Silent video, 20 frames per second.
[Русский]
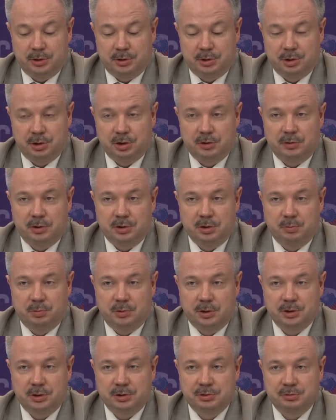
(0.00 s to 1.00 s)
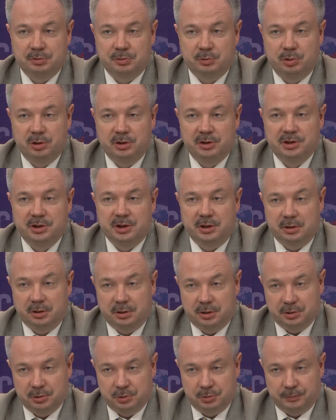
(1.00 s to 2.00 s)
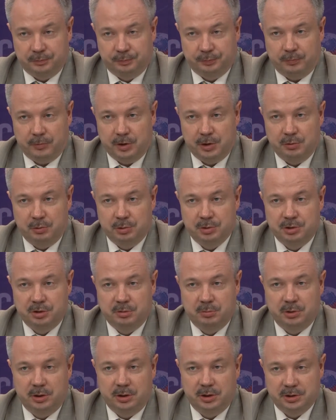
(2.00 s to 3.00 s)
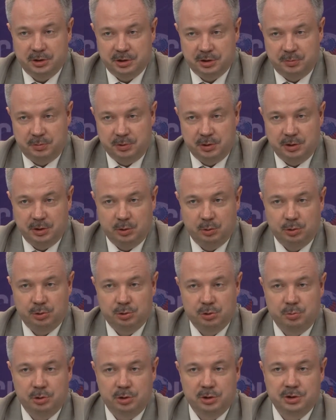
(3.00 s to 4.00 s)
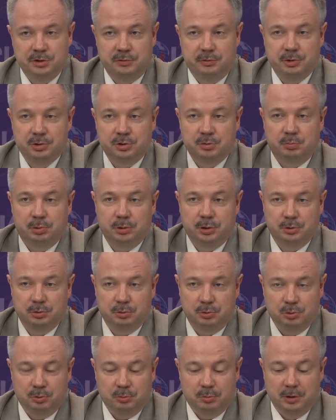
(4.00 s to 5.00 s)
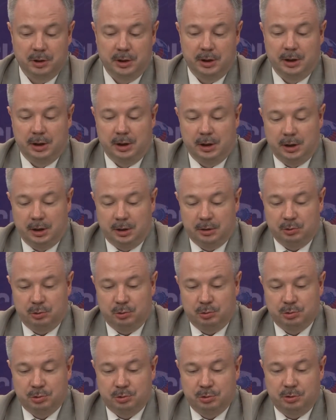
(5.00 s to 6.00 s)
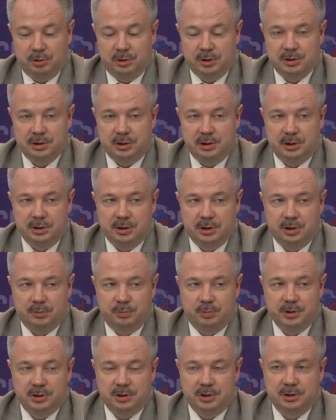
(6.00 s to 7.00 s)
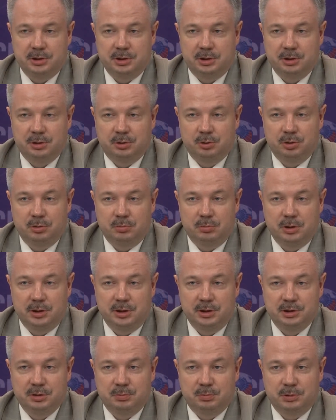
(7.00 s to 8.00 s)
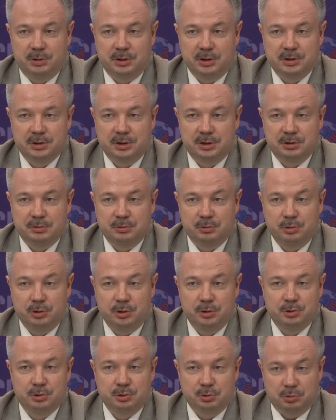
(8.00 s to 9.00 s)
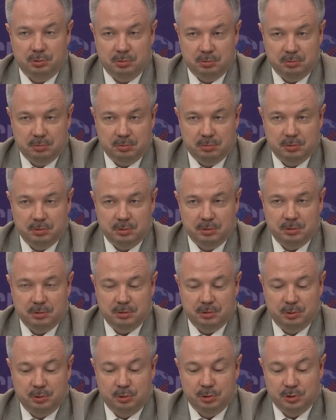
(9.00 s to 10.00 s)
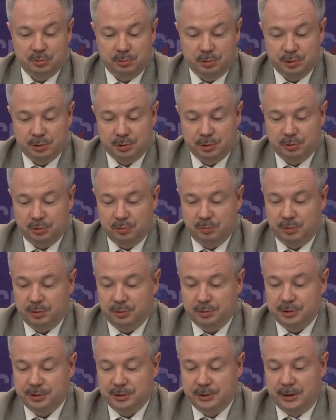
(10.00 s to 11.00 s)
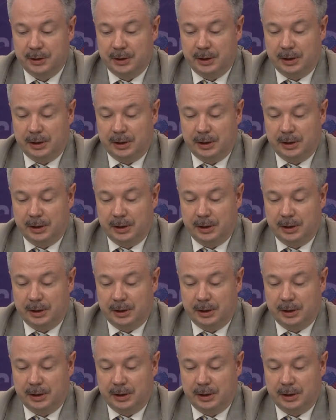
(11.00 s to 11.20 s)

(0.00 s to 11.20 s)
Человек не показал своего лица ни разу. Его снимали со спины, он еще был завешен платком. Но вот что это за лидер оппозиции, который боится показать свое лицо? Э, тоже большой вопрос.